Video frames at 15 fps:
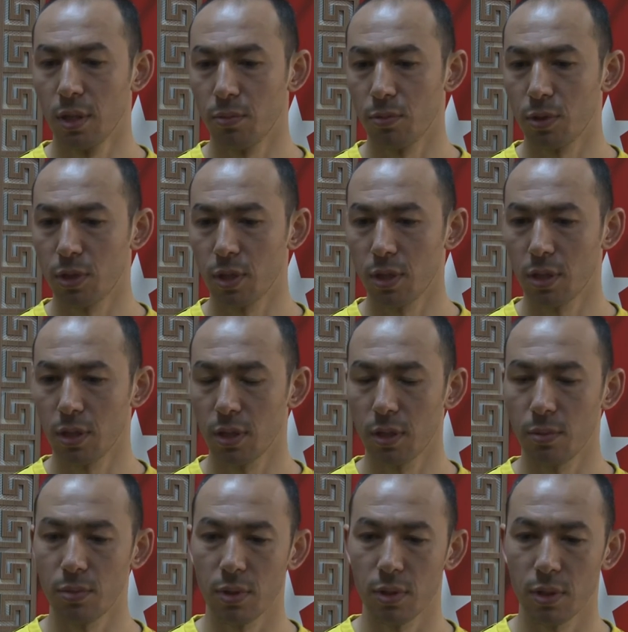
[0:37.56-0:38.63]
bir şey.
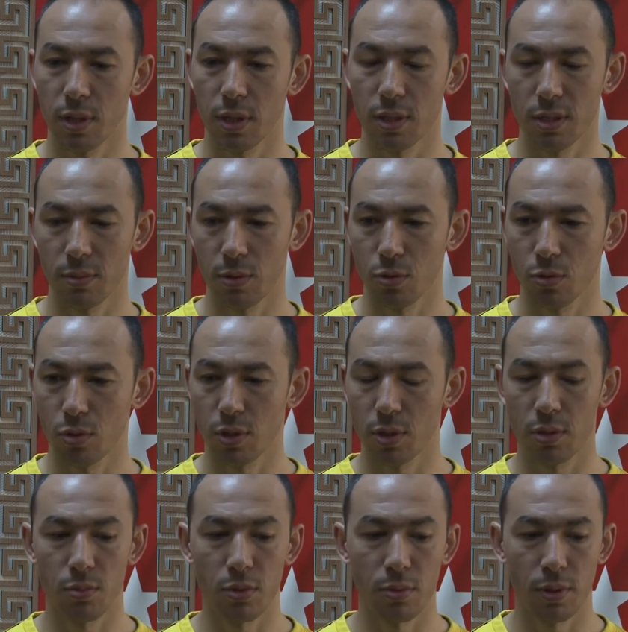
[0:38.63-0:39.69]
Hem e, her zaman
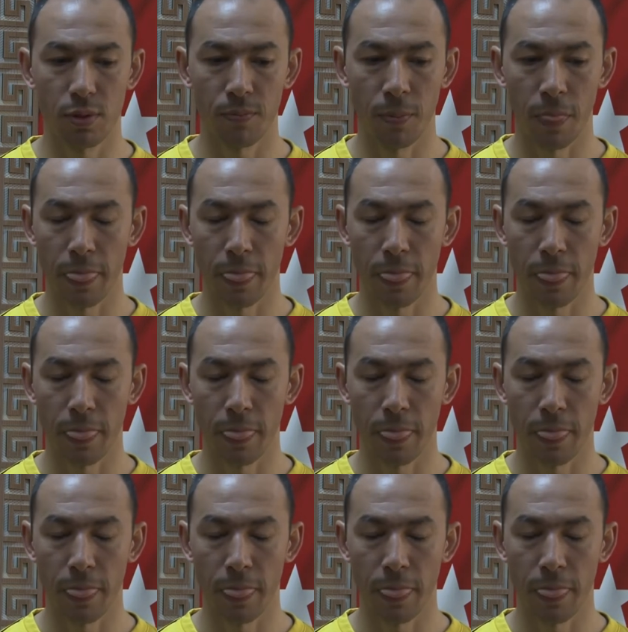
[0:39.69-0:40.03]
söylediğim gibi